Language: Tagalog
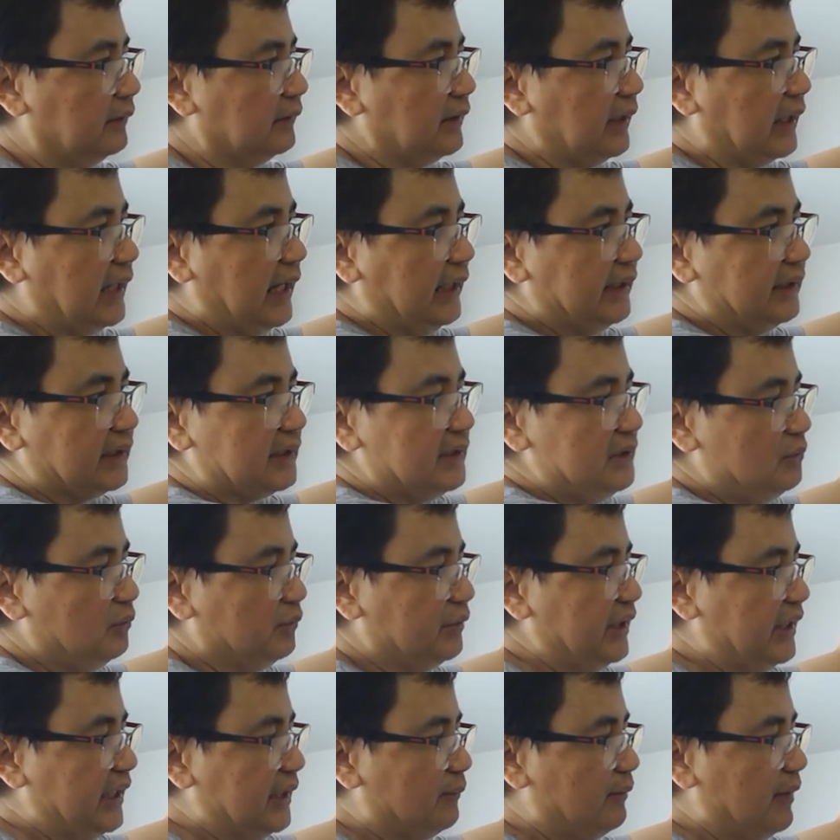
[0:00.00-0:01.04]
Kagaya rin
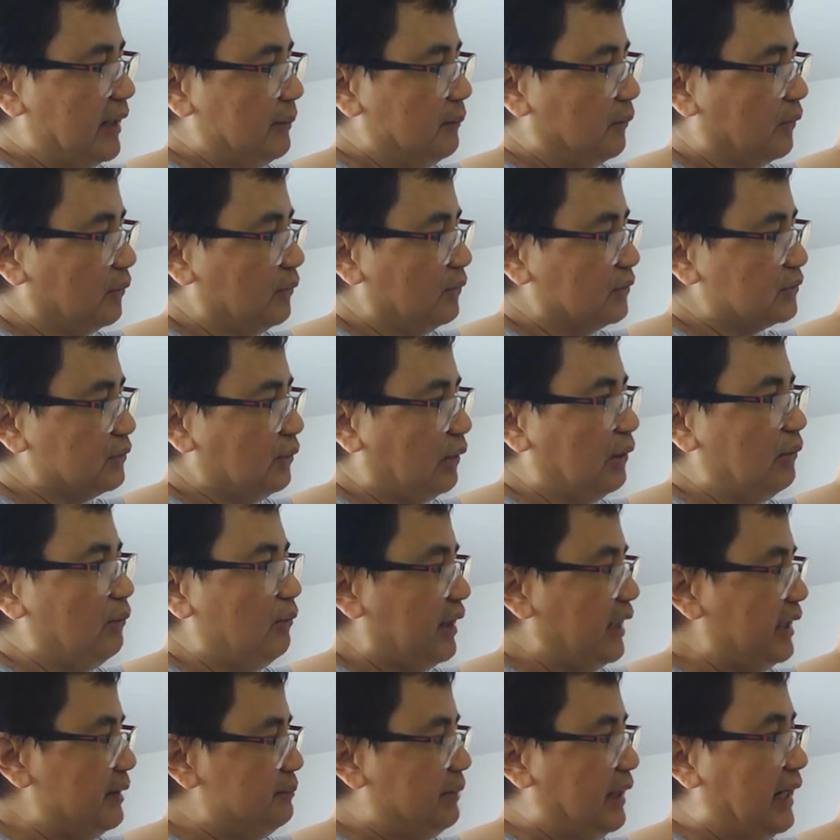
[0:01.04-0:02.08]
ng ginawa mo ron. So,
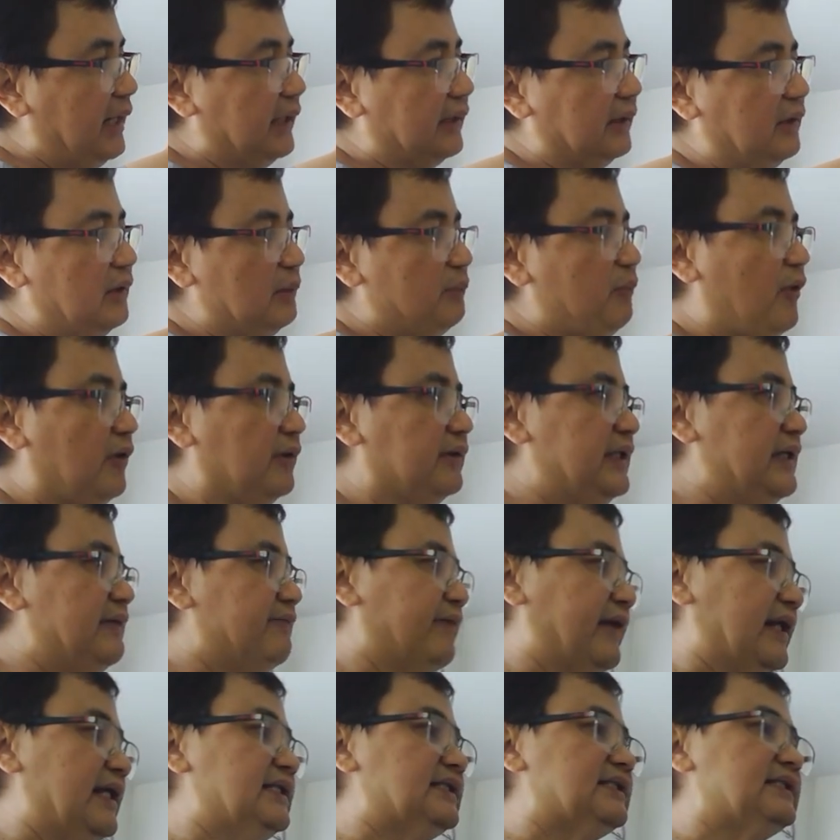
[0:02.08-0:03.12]
ano kaibahan? Ano po ang
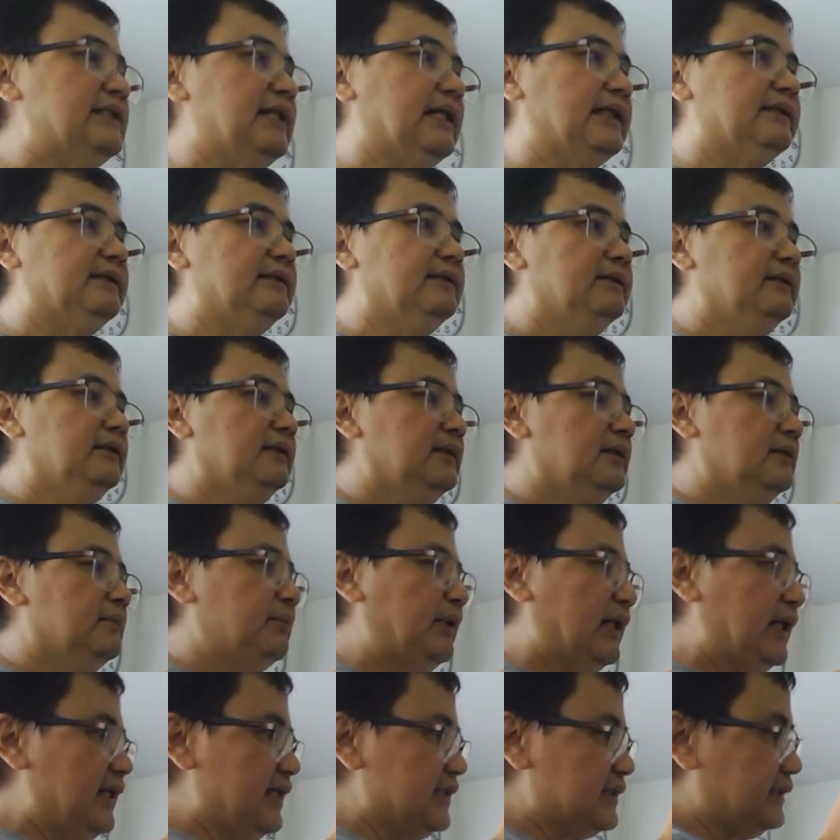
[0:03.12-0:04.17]
difference niyan?
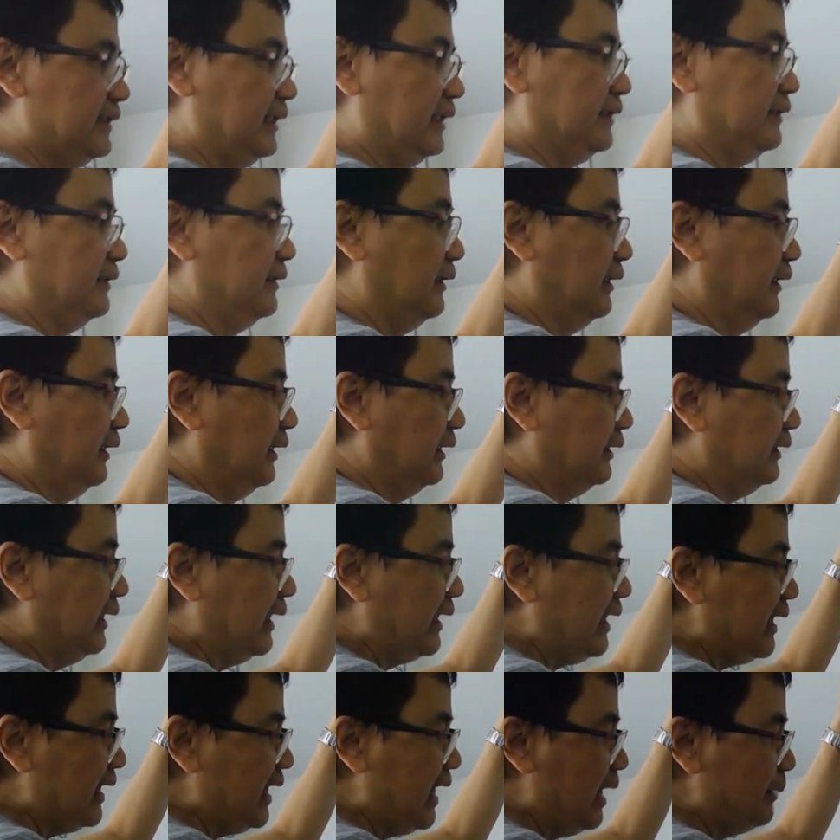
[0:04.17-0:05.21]
Parehas din.
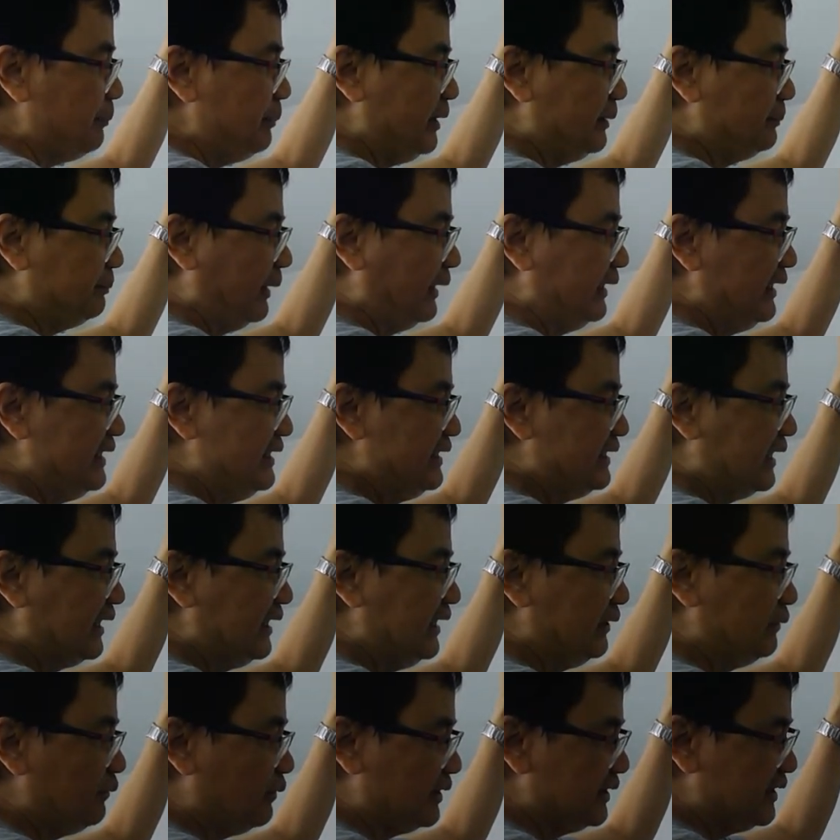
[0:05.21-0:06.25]
Nakakapit pa din siya
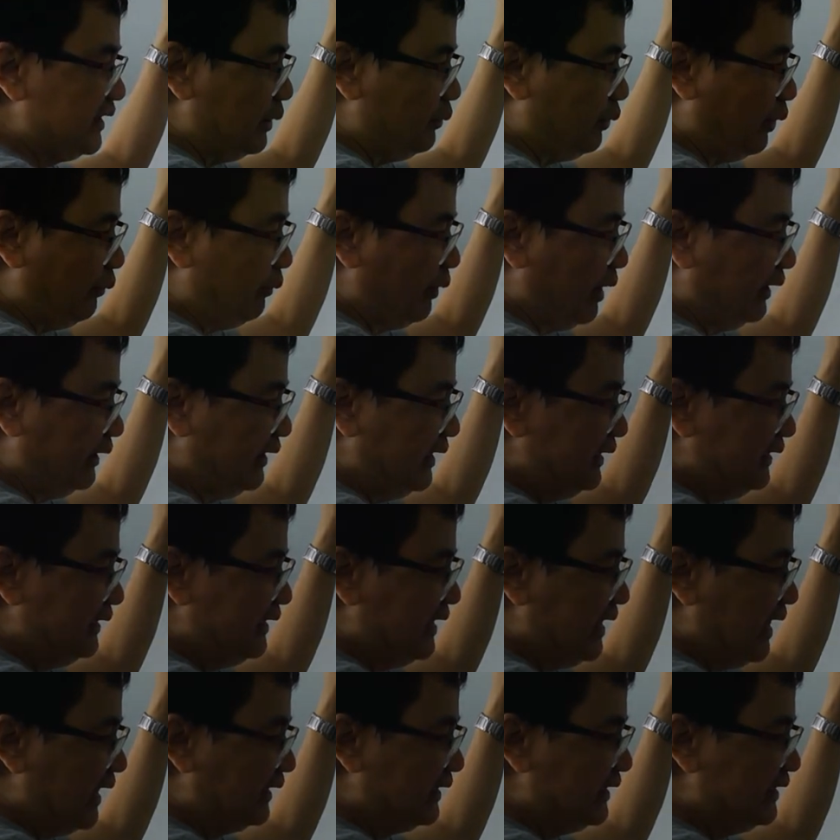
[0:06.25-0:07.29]
dito kasi i-welding
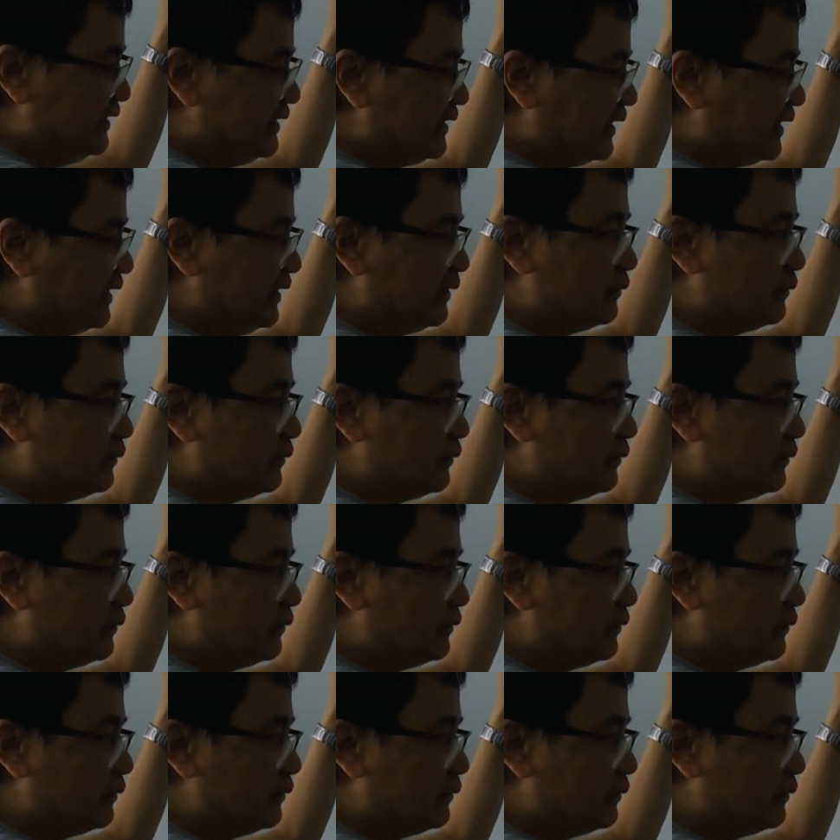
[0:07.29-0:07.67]
din natin siya